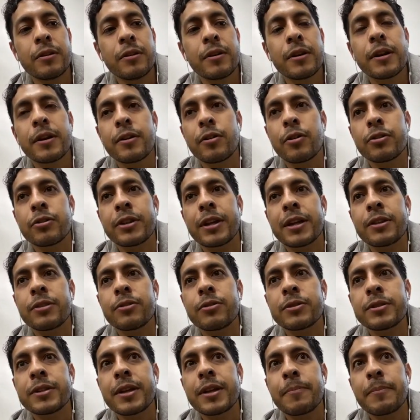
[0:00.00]
no tanto
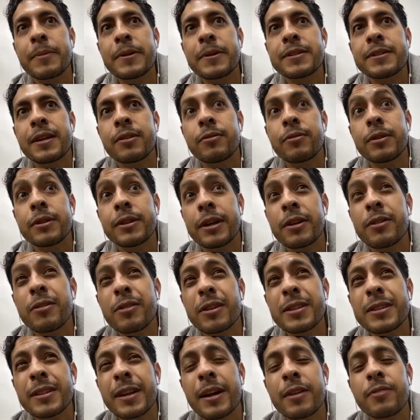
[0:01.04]
estar pensando en tengo que
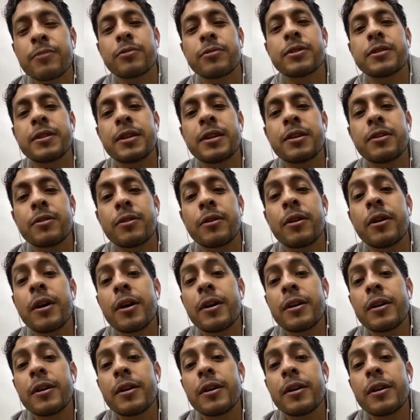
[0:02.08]
sacar un sencillo,